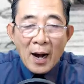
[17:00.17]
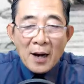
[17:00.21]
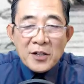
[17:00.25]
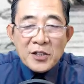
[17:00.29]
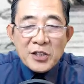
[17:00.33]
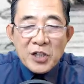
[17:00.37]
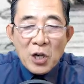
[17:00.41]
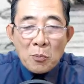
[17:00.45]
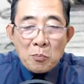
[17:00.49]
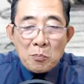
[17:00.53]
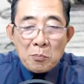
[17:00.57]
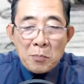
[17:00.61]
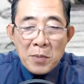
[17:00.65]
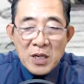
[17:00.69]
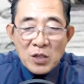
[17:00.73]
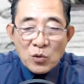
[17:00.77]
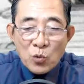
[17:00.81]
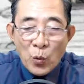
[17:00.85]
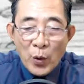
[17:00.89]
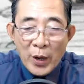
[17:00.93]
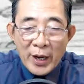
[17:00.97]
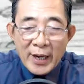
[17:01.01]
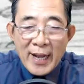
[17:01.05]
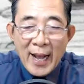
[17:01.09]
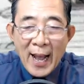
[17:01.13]
ở trong
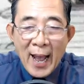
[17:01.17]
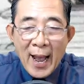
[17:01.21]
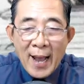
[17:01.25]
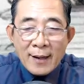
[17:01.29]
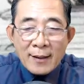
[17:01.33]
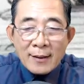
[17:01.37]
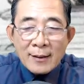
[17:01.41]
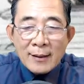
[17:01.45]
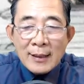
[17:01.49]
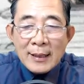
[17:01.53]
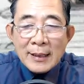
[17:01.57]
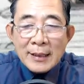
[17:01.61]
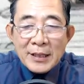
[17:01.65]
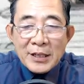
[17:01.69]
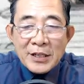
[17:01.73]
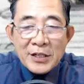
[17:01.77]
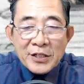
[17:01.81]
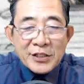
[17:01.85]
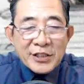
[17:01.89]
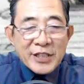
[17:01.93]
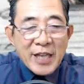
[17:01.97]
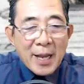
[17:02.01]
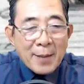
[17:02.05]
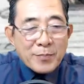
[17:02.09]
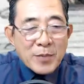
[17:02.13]
Minh Nguyệt Cát,
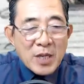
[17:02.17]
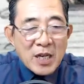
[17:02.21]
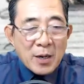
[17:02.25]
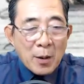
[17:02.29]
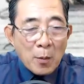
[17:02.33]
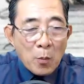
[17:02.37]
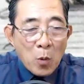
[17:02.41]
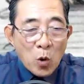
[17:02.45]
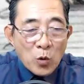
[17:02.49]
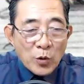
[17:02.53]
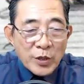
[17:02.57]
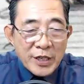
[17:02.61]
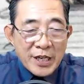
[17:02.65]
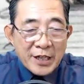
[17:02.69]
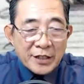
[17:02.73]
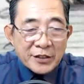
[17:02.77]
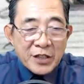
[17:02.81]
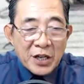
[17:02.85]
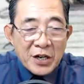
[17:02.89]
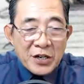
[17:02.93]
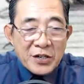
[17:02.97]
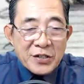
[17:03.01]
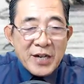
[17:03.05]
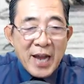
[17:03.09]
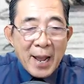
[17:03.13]
được xem như là một diện
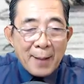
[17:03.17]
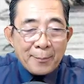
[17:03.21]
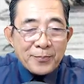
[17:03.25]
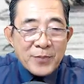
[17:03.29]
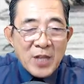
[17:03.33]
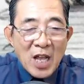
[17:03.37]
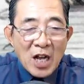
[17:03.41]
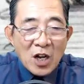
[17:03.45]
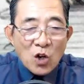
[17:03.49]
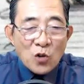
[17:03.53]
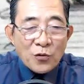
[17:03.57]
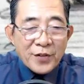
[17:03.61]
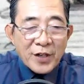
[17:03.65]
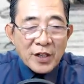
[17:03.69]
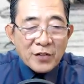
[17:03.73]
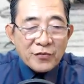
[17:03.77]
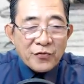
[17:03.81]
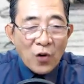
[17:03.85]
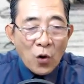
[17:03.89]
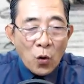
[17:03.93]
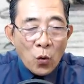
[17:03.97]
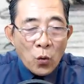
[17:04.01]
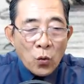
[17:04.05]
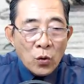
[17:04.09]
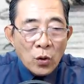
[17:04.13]
tử đẹp nhất của Phượng
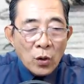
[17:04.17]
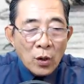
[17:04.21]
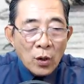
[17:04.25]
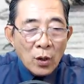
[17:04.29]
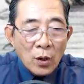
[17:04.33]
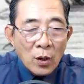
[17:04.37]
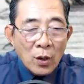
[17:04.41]
Phủ.